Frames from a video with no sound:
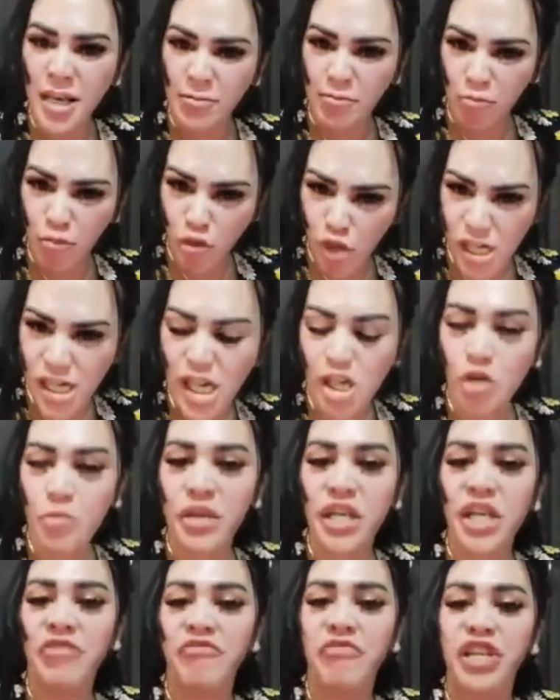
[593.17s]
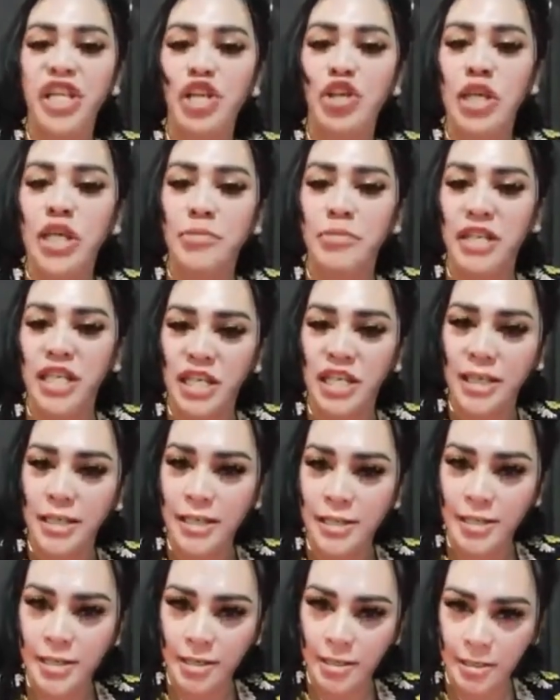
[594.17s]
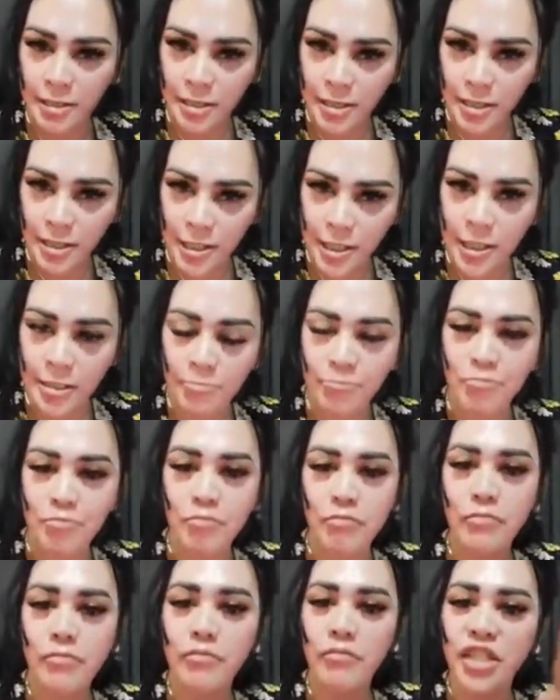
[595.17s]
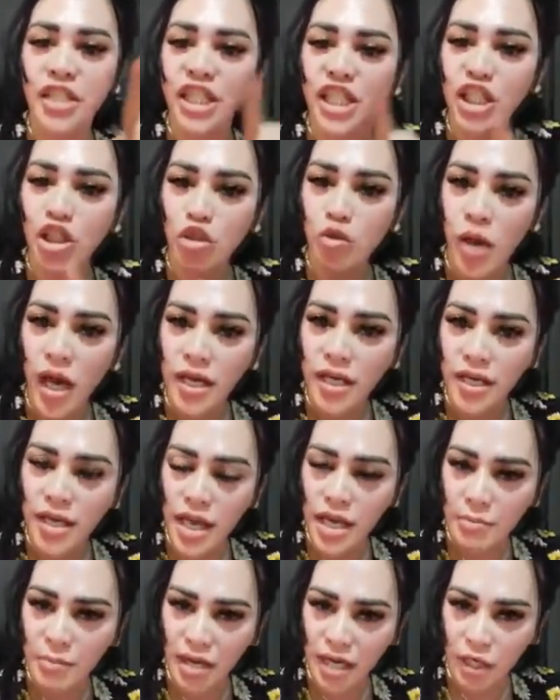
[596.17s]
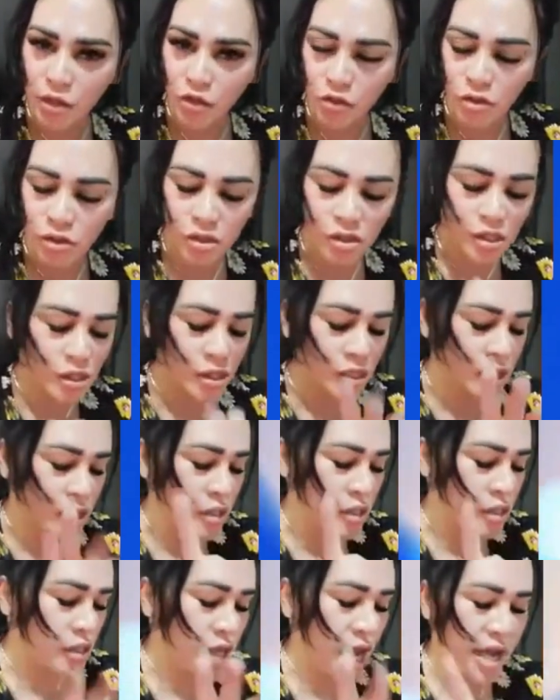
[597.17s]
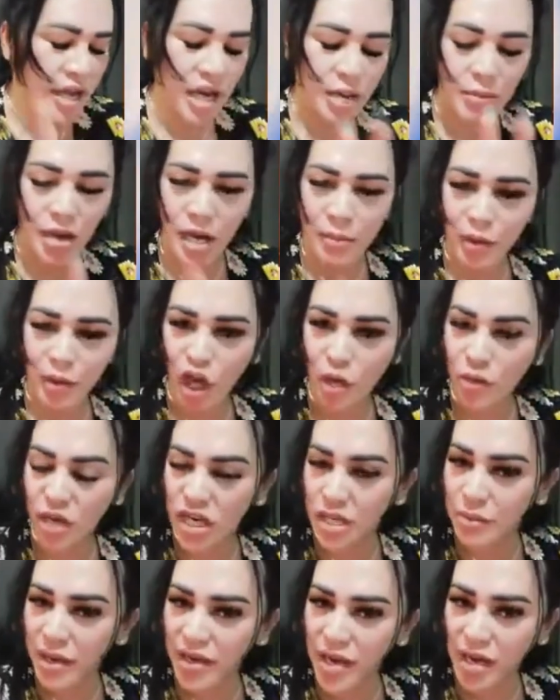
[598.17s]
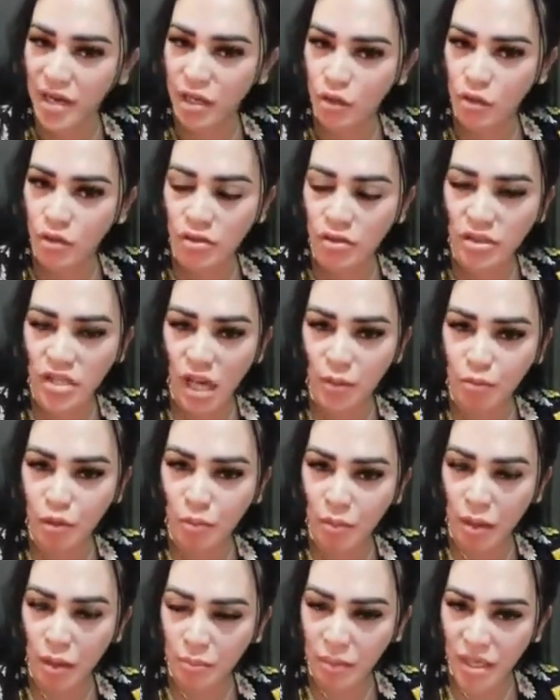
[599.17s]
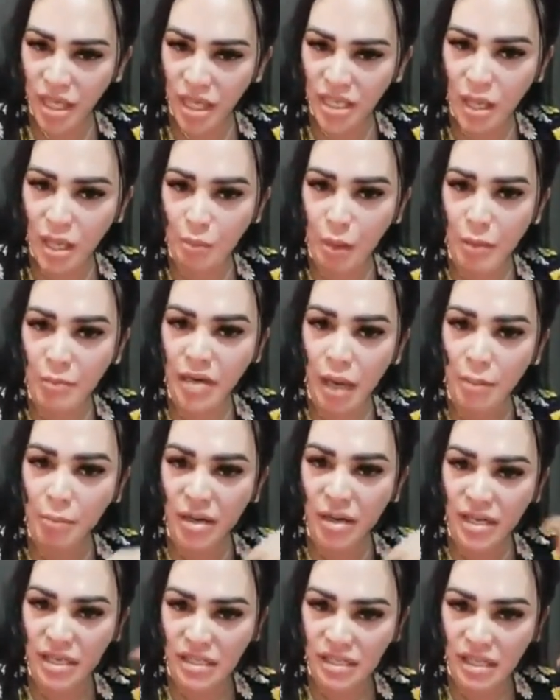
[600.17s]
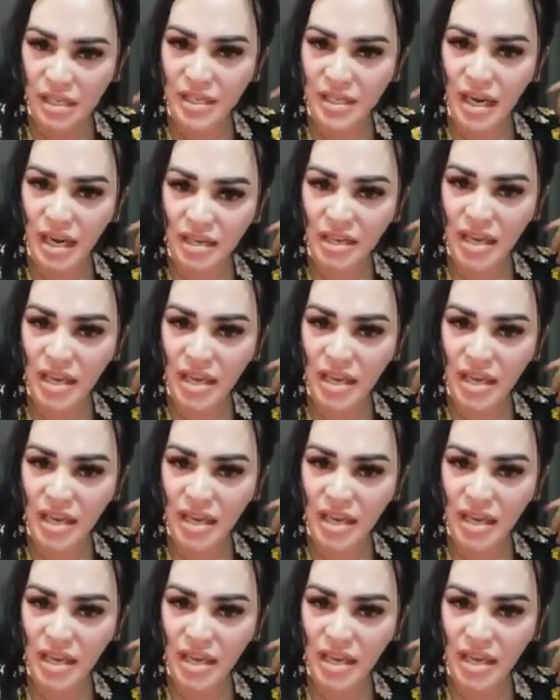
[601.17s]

Yang buat aku bikin video pagi ini adalah itu ada dari mana itu? daerah mana pakai bukan di Medan itu salpo pp-nya sampai menampar istrinya